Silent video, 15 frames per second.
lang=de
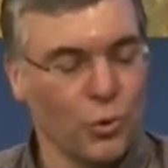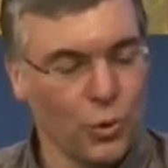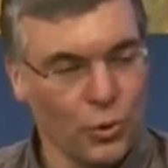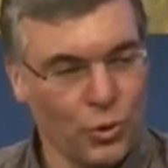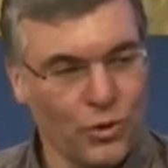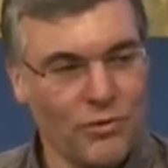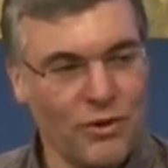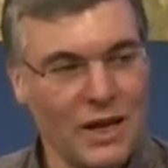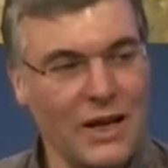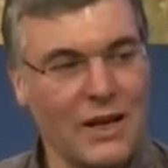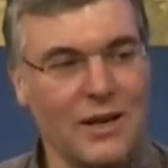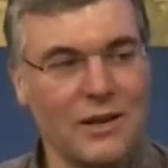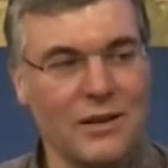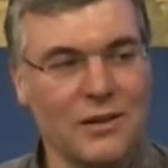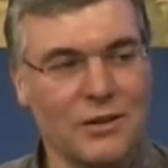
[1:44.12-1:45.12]
Grün
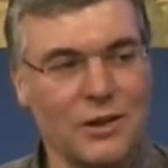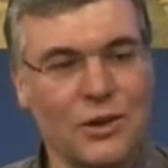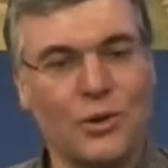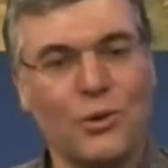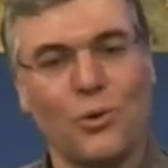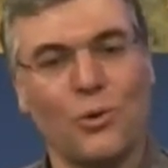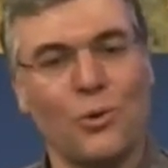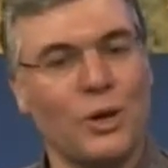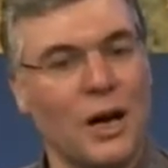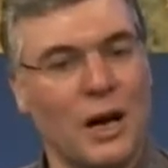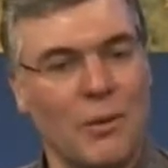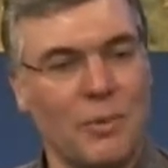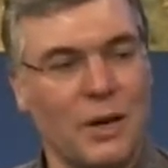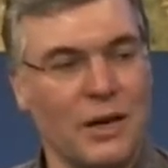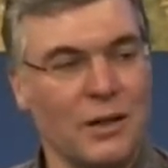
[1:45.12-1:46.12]
wählen, die grüne
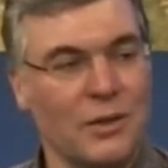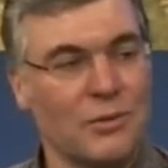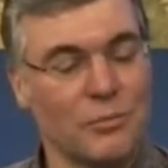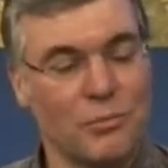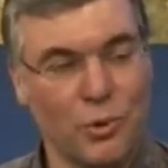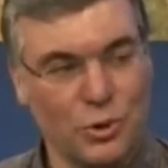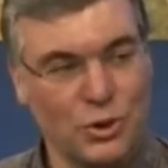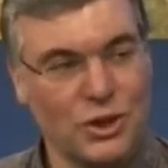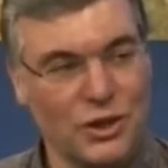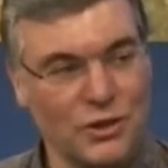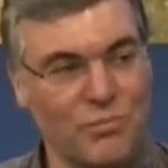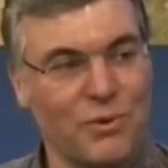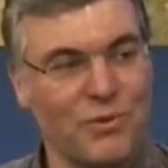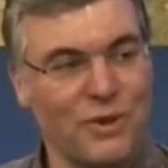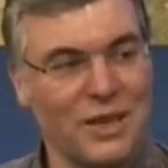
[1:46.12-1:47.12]
Arbeit
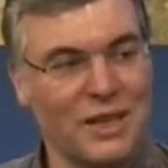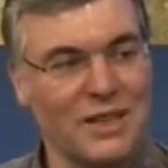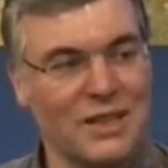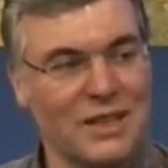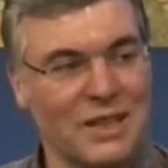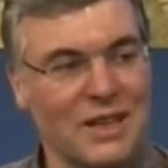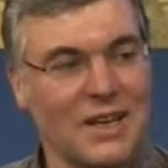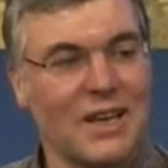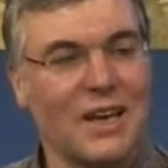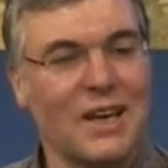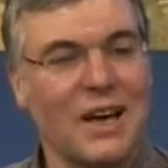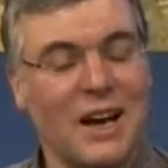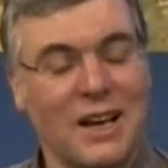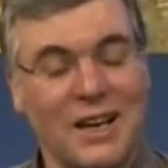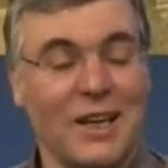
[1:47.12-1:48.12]
positiv bewerten,
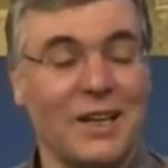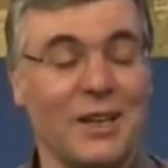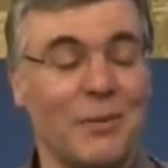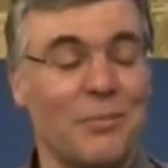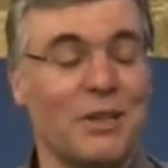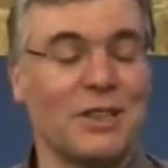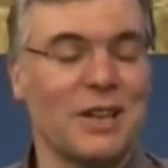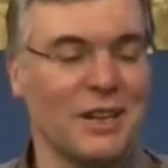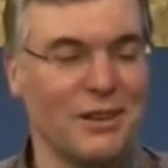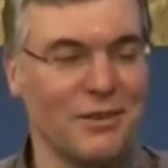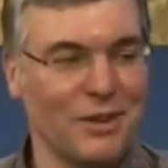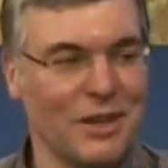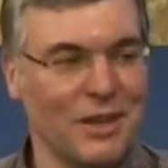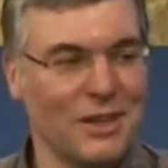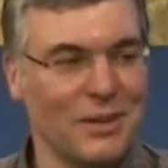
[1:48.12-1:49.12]
eine andere Partei
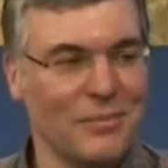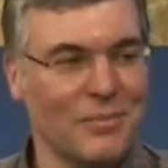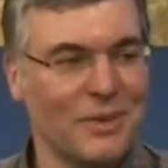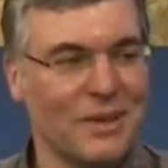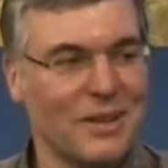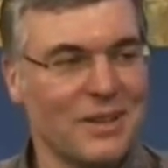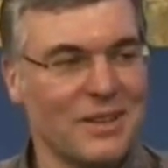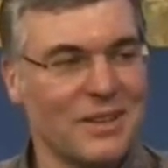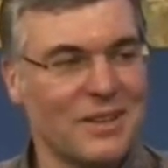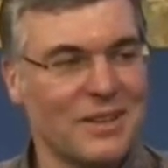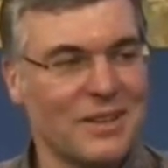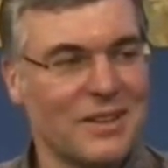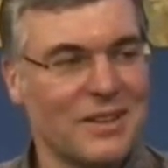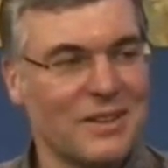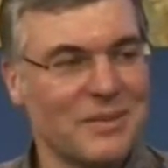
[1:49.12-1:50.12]
gewählt haben. Also